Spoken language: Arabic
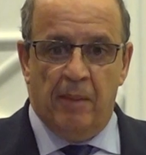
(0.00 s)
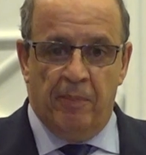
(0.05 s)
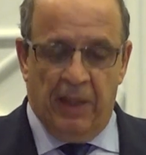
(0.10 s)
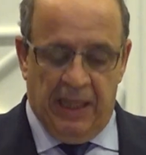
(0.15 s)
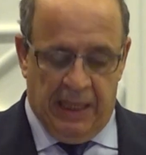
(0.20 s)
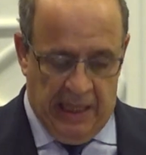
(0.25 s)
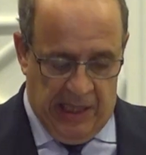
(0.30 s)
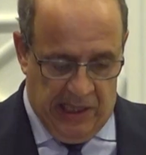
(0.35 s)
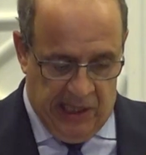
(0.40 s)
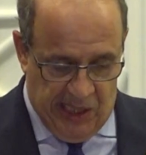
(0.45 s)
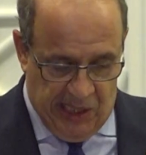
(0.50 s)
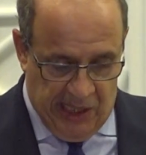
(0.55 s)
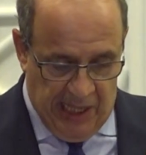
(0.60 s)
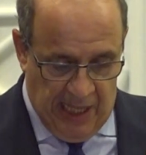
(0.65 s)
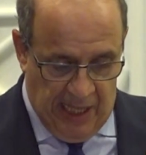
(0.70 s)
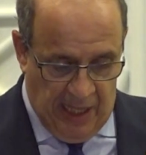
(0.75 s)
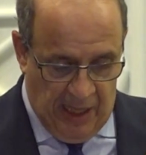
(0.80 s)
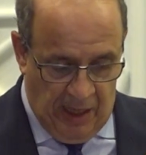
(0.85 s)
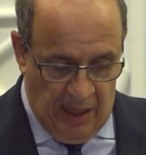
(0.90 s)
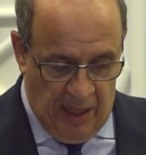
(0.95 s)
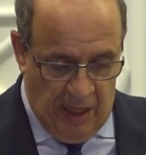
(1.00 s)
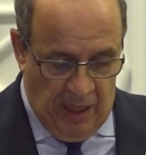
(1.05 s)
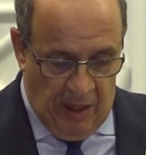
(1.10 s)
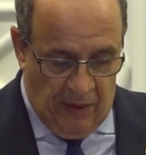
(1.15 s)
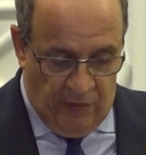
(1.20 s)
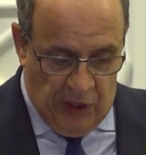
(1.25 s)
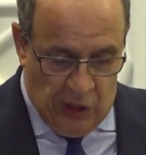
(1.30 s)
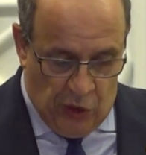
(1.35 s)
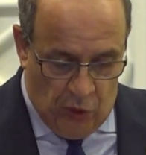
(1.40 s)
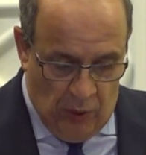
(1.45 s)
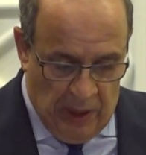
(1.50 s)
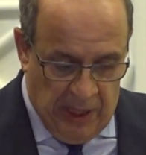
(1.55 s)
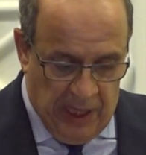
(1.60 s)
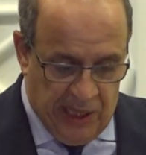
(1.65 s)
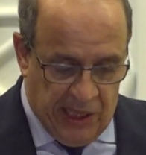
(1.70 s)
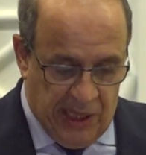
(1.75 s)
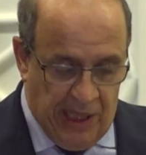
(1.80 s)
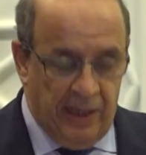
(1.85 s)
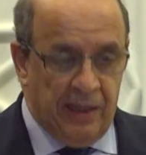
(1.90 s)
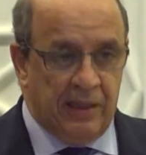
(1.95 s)
بنك الجزائر في جوليا
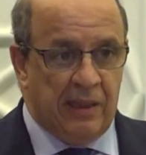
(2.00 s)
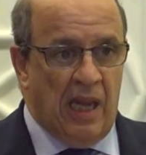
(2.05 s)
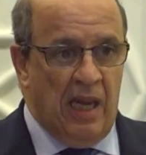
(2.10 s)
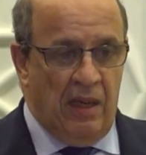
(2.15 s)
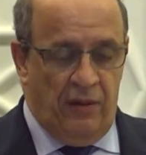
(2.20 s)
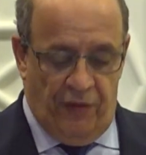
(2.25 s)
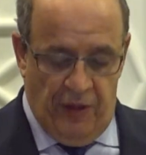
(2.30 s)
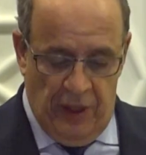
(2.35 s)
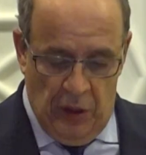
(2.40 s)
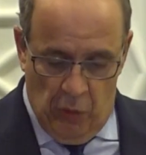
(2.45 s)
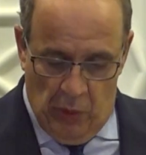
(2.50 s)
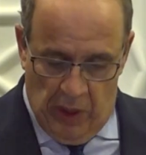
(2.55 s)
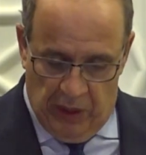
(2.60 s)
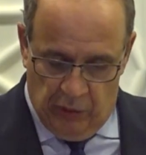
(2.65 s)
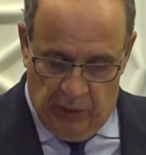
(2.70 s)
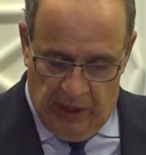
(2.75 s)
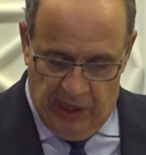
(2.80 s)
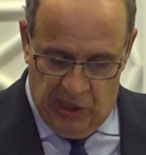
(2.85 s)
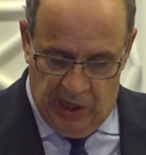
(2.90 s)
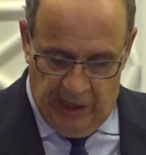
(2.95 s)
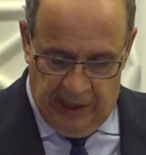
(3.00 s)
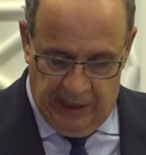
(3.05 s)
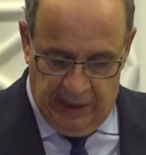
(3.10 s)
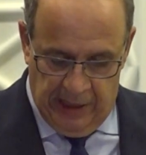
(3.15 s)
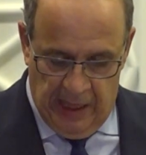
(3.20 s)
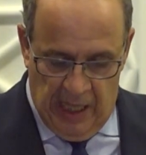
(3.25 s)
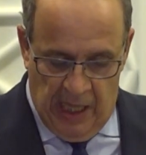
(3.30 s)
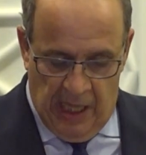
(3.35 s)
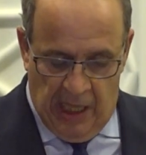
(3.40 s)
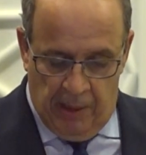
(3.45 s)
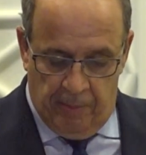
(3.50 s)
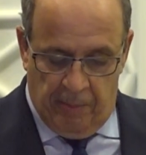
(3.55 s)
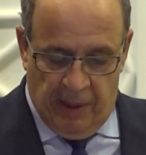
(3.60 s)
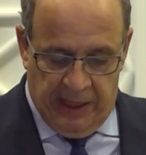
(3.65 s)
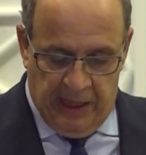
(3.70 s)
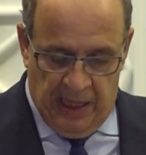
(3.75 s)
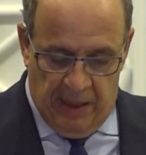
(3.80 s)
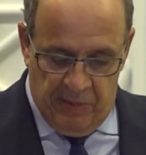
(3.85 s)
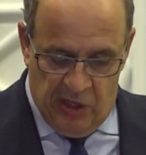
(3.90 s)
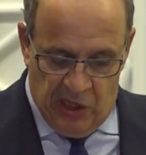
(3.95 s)
سنة 2021
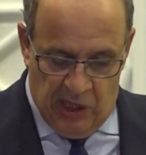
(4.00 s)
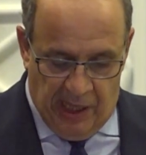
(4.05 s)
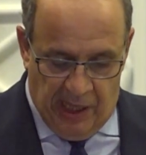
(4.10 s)
البرنامج